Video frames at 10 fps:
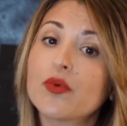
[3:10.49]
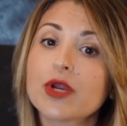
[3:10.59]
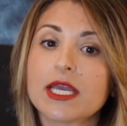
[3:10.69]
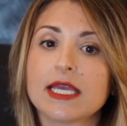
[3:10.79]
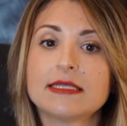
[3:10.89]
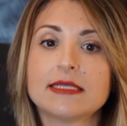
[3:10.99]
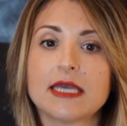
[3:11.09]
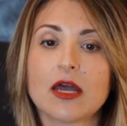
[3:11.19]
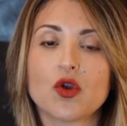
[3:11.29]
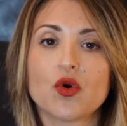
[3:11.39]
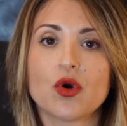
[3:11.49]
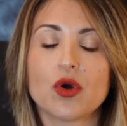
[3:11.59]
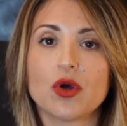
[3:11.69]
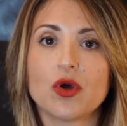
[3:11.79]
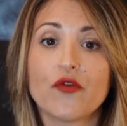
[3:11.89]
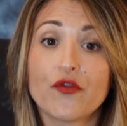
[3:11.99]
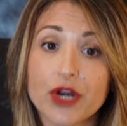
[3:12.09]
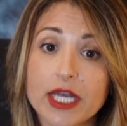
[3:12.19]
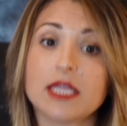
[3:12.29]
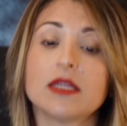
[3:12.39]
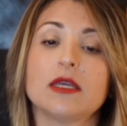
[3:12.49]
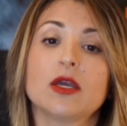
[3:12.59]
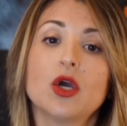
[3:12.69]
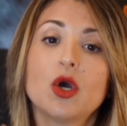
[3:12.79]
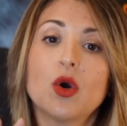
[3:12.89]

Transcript: purché siano eh, forniti